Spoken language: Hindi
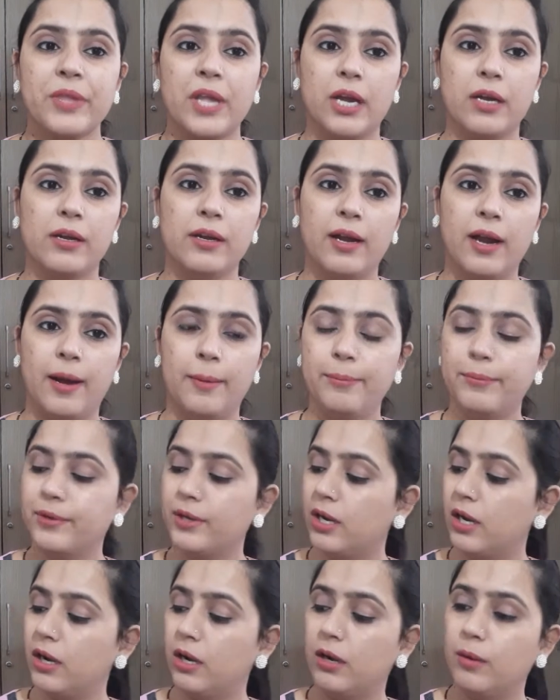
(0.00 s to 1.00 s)
अगर आप
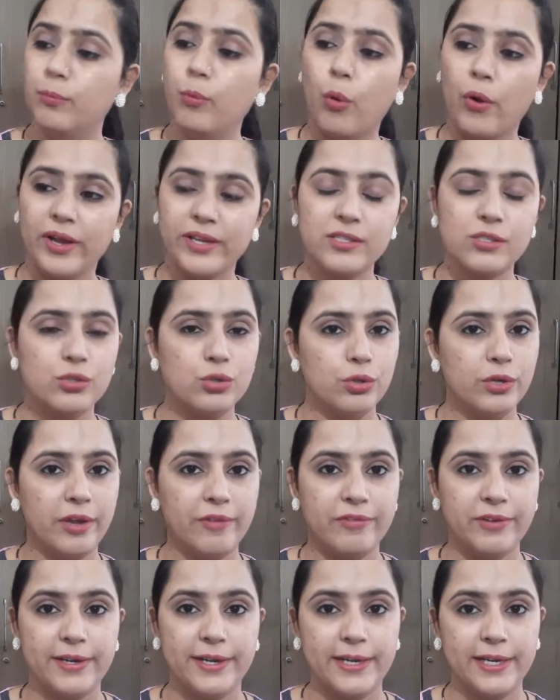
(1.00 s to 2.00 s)
बॉयज़ तो
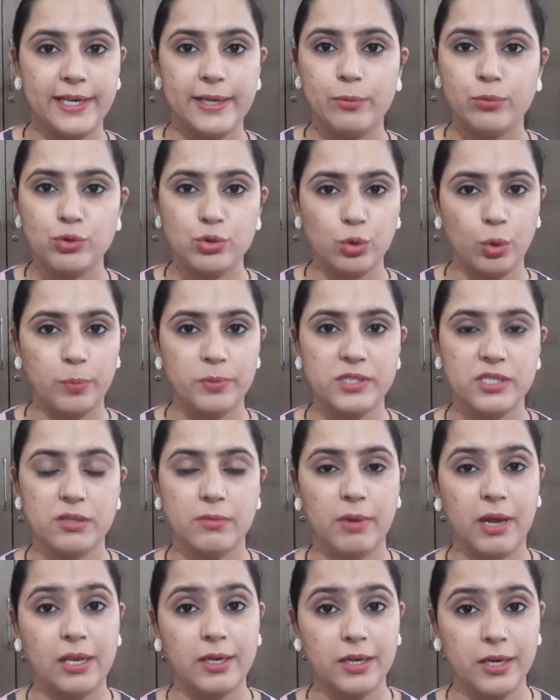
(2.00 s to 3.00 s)
डेफिनेटली सोप
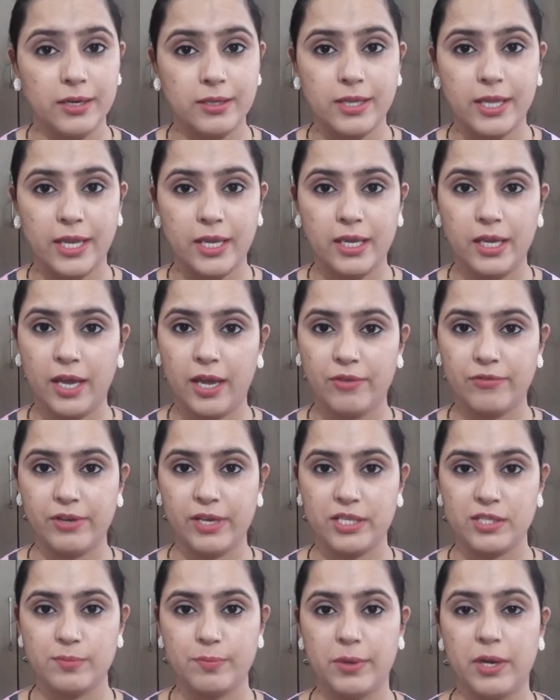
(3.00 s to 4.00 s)
इस्तेमाल करते ही हैं
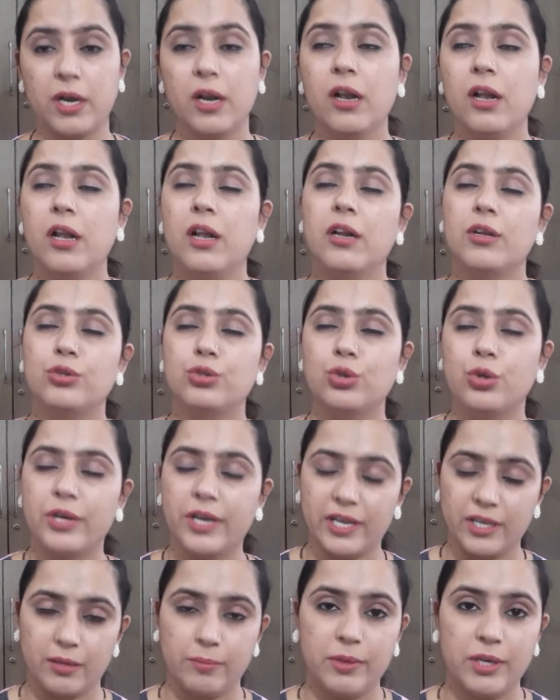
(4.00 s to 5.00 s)
फेस पर जो
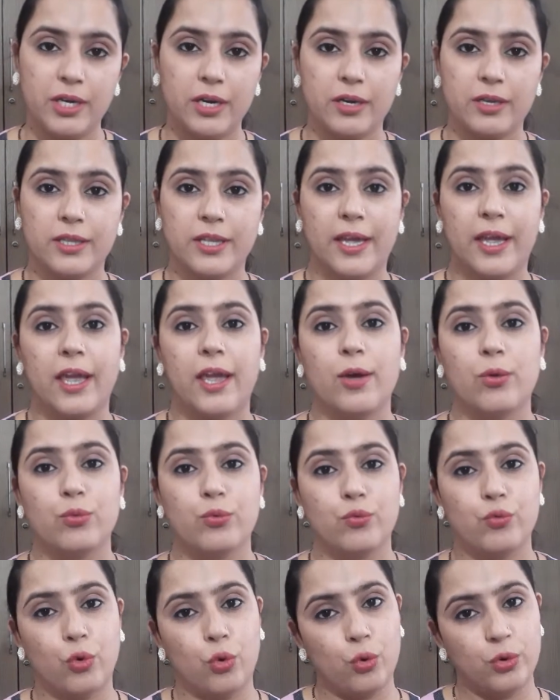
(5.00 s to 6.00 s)
नहीं भी करते हैं
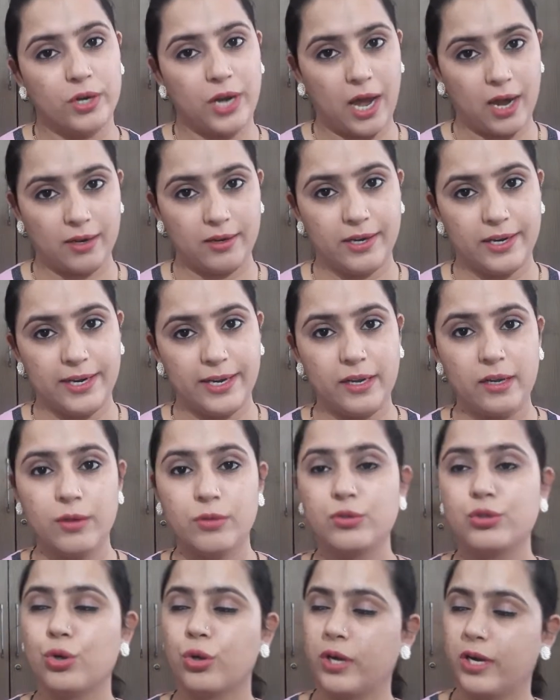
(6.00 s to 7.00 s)
वो ना
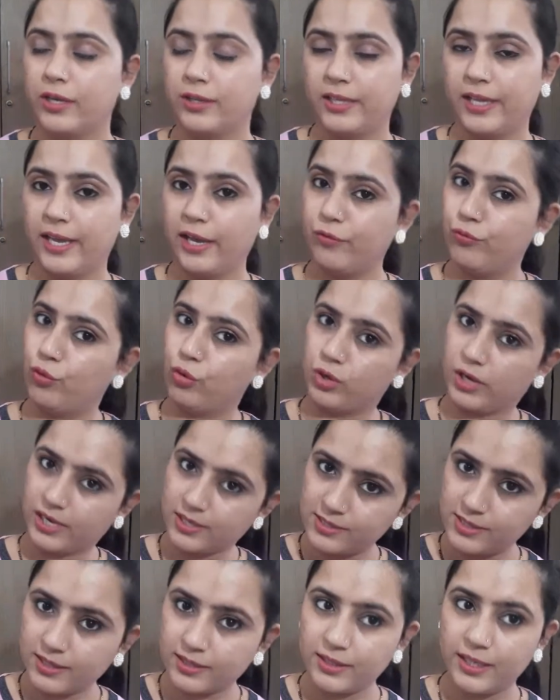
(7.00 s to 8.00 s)
करें जो करते हैं वो कर
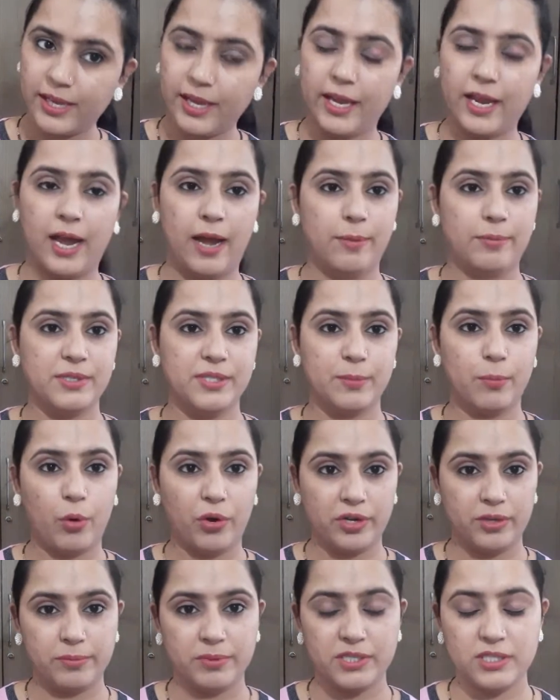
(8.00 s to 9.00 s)
सकते हैं आप इसे
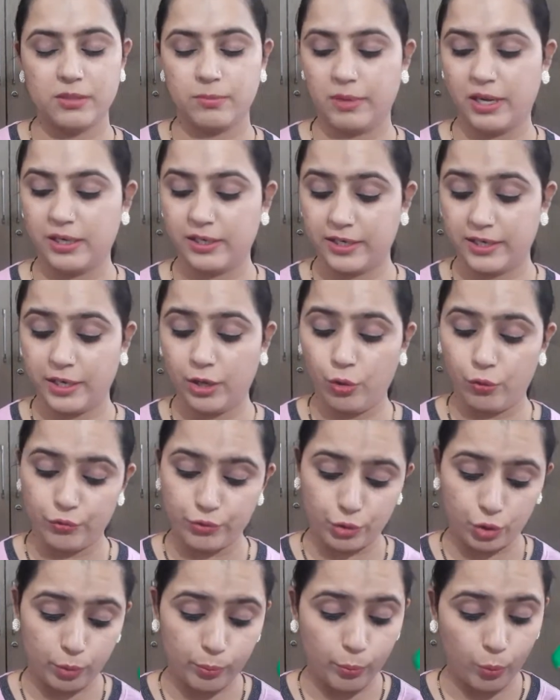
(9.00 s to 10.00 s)
बॉडी पर इस्तेमाल करिए
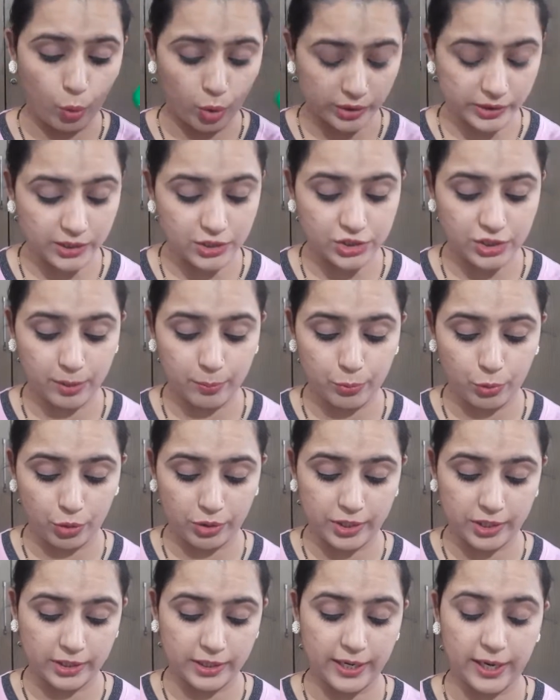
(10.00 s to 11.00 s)
ओवरऑल बहुत अच्छा
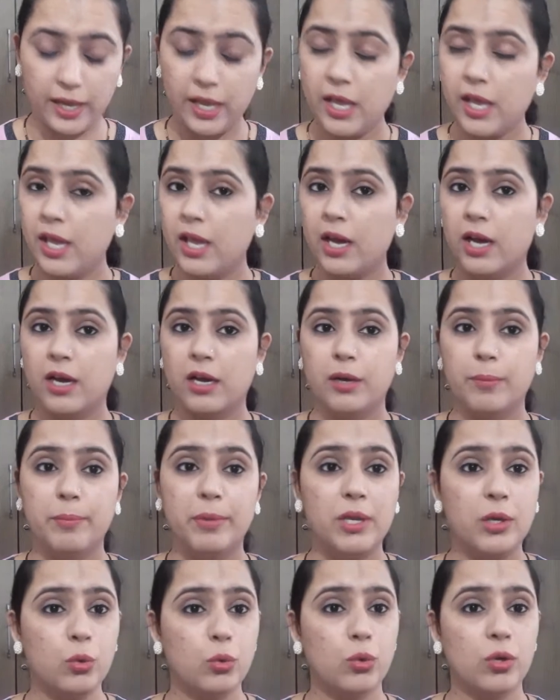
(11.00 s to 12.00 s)
प्रोडक्ट है
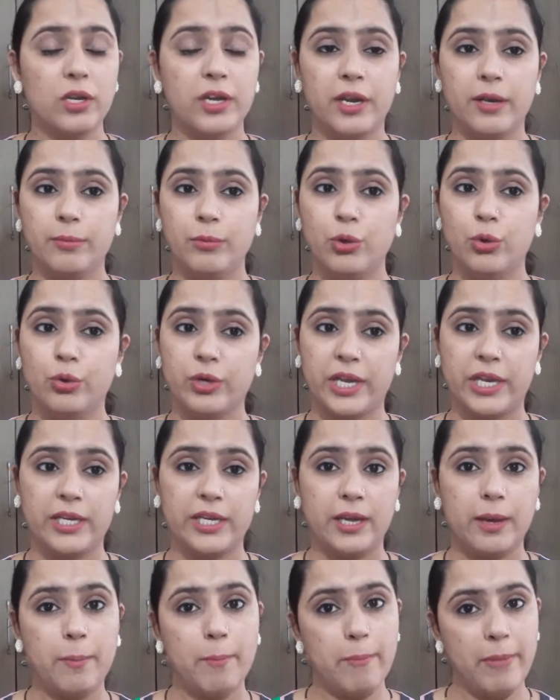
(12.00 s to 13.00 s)
बिल्कुल गर्मियों के
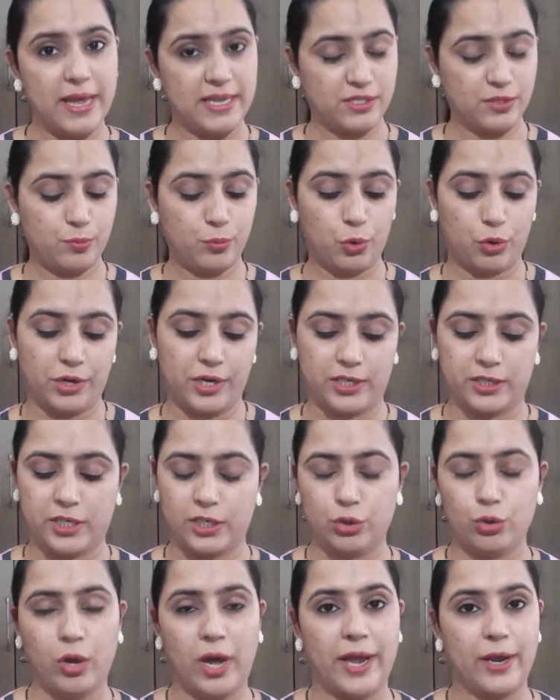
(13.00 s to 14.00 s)
लिए बेस्ट प्रोडक्ट है
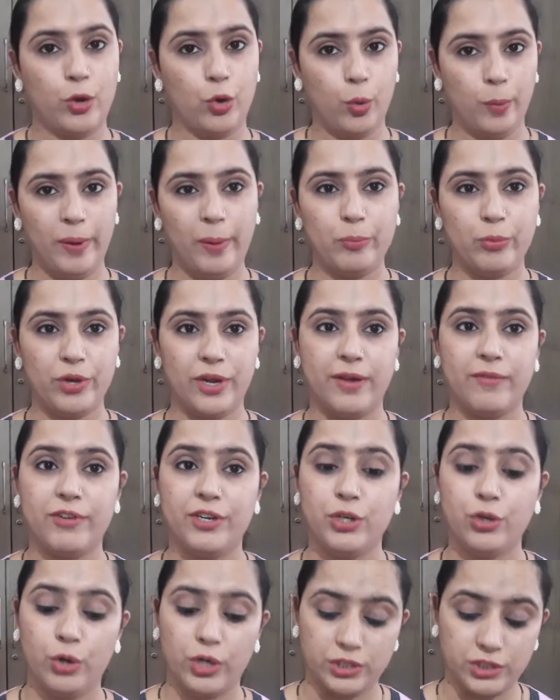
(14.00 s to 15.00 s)
तो आई होप आपको ये
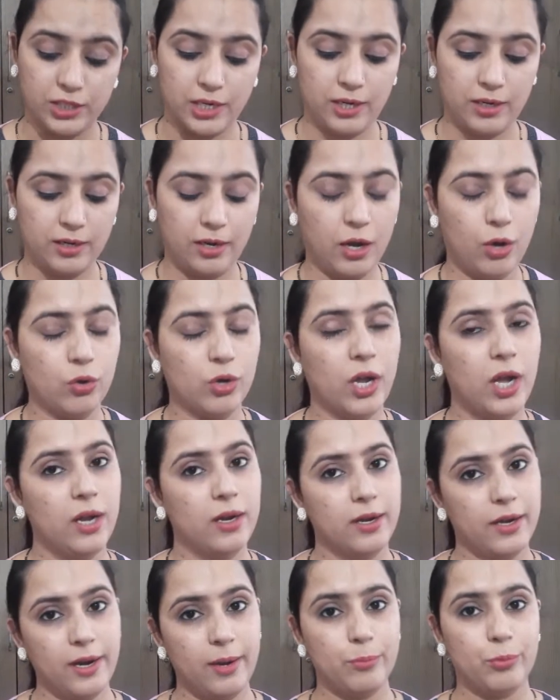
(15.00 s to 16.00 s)
वीडियो अच्छा लगा होगा
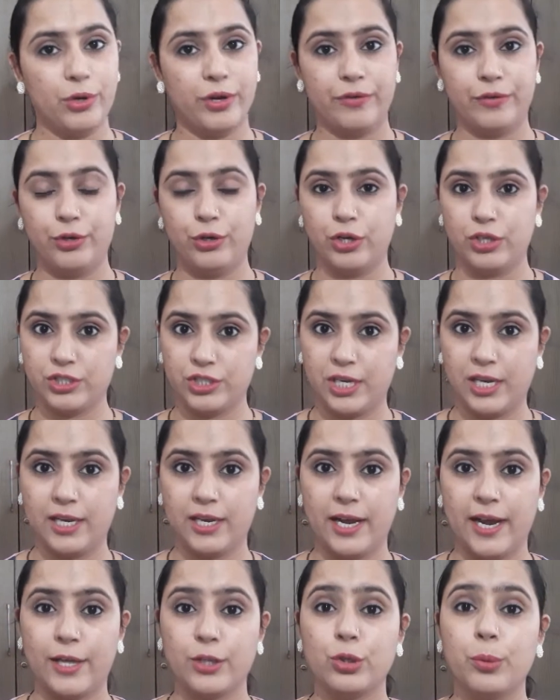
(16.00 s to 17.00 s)
अगर आपको ये वीडियो अच्छा
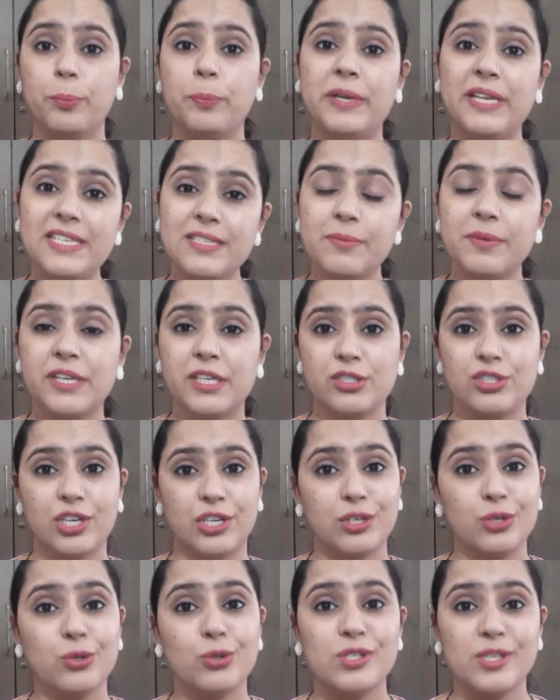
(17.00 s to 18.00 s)
लगा है तो प्लीज़ मेरे
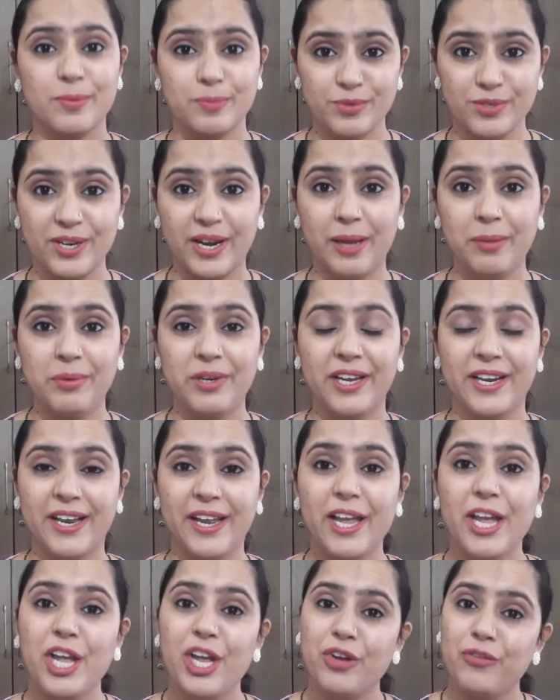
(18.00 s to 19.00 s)
चैनल को सब्सक्राइब करें
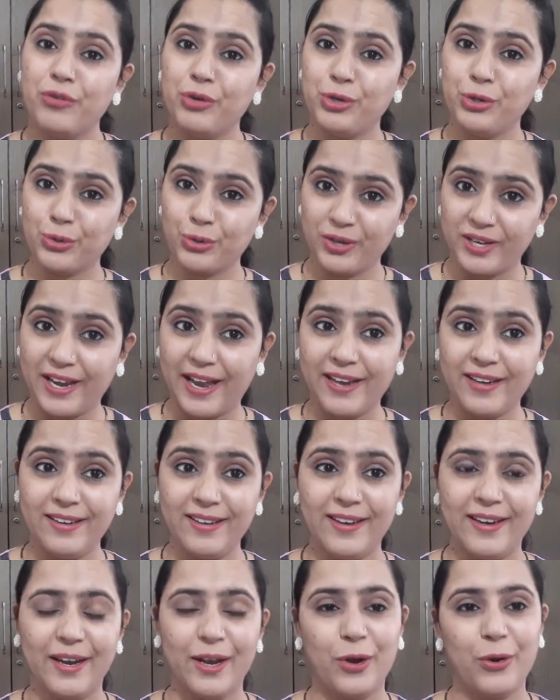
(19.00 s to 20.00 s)
वीडियो को लाइक
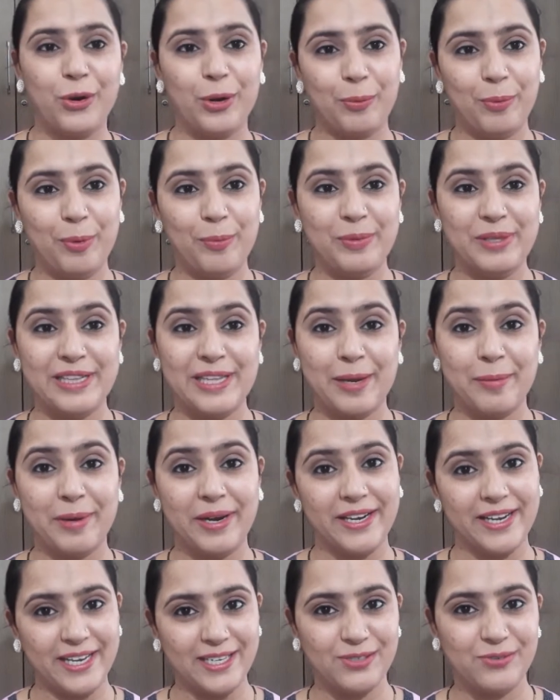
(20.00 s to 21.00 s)
करें और अब हम मिलते हैं
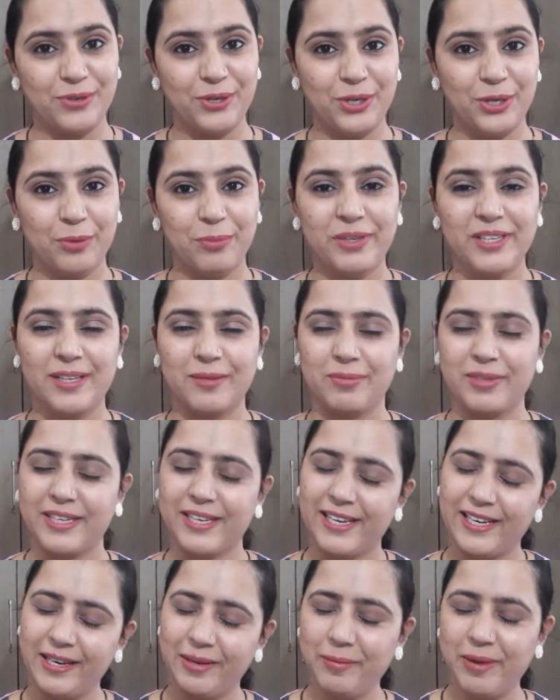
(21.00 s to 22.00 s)
हमारे नेक्स्ट वीडियो में तब तक
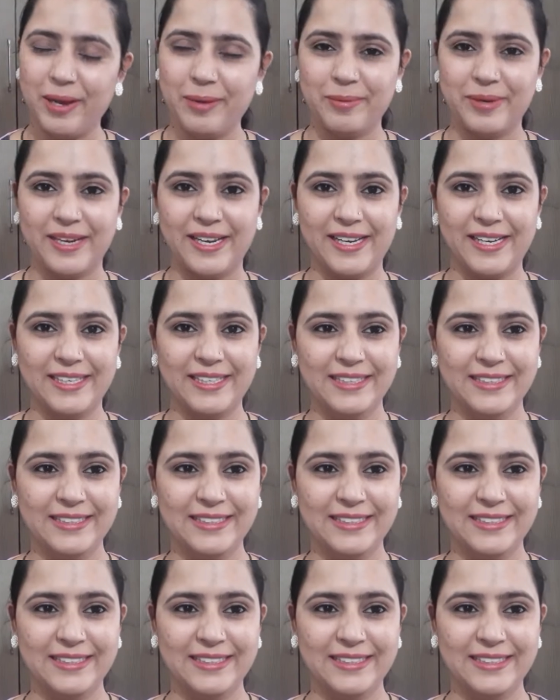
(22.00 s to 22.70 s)
के लिए बाय बाय